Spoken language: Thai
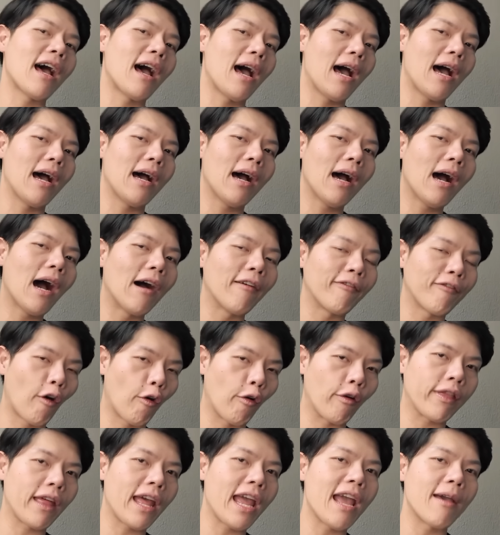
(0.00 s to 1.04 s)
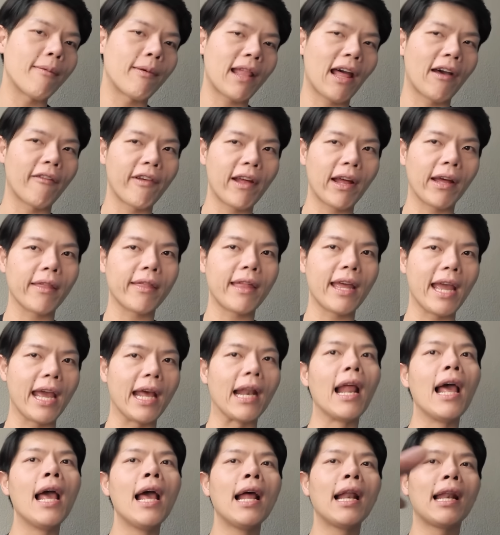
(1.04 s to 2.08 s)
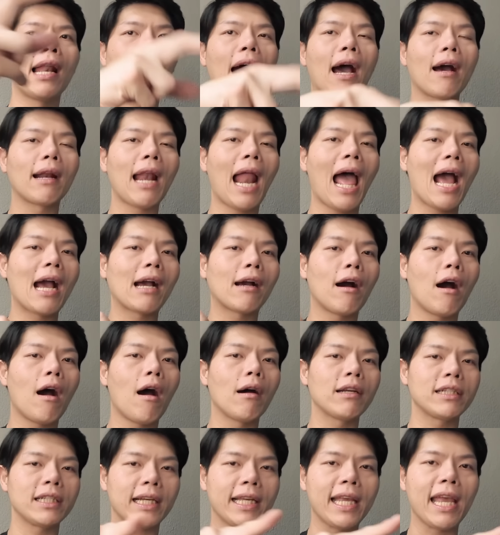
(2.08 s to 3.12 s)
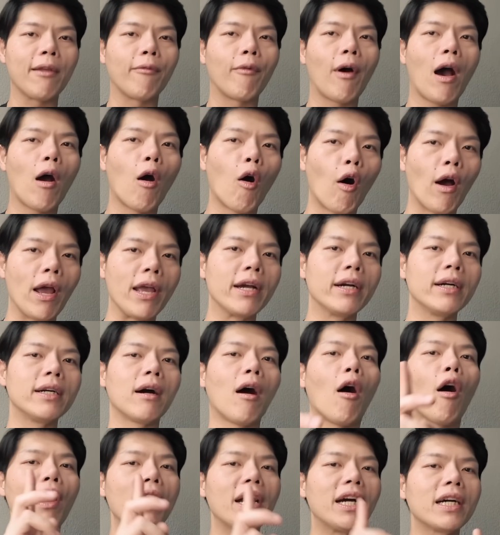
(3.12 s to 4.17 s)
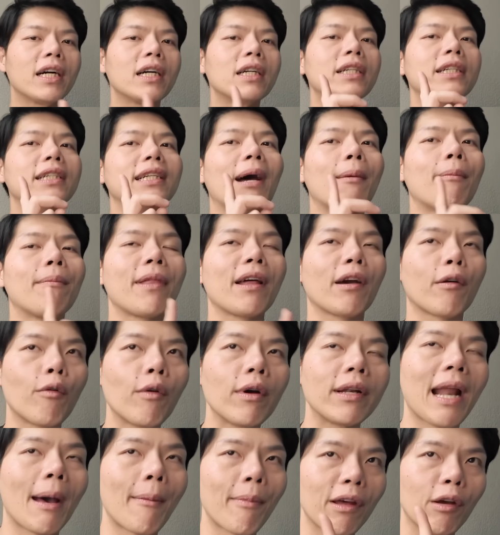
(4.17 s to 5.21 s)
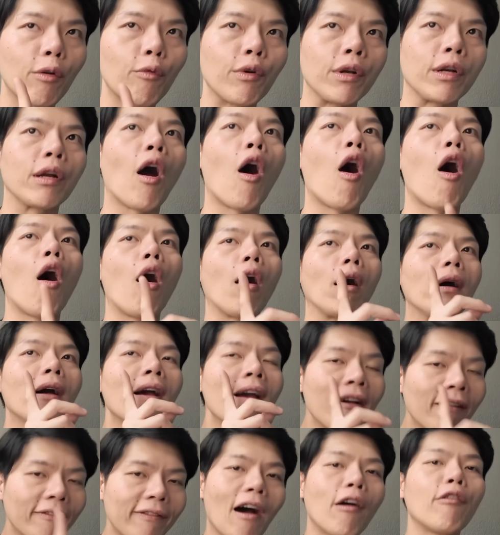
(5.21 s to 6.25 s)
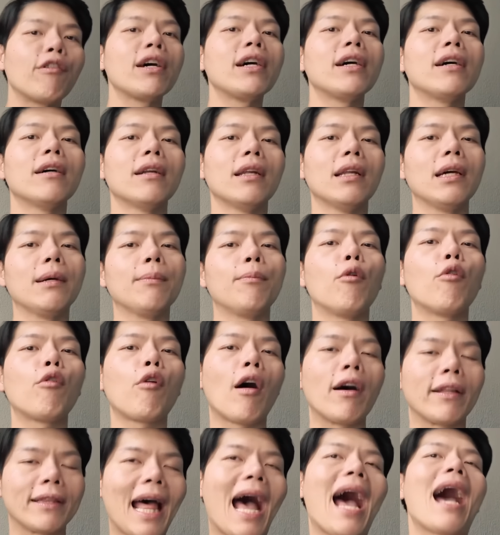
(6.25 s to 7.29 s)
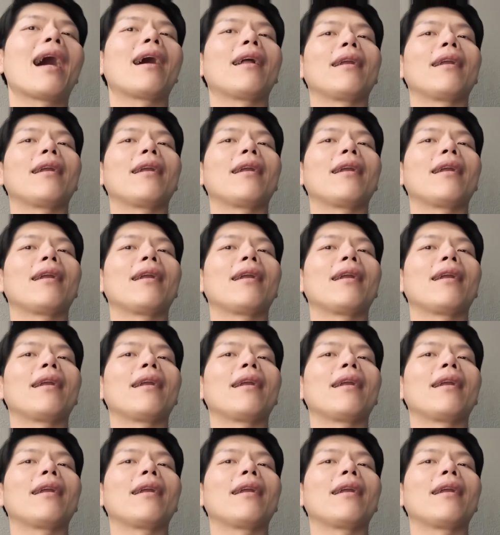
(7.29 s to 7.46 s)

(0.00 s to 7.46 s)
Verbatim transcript: ษาฝรั่งเศสภาษาฝรั่งเศสแล้วข้างล่างก็จะเขียนว่าฮอยเออร์คือนามสกุลของfounderหรือผู้ก่อตั้ง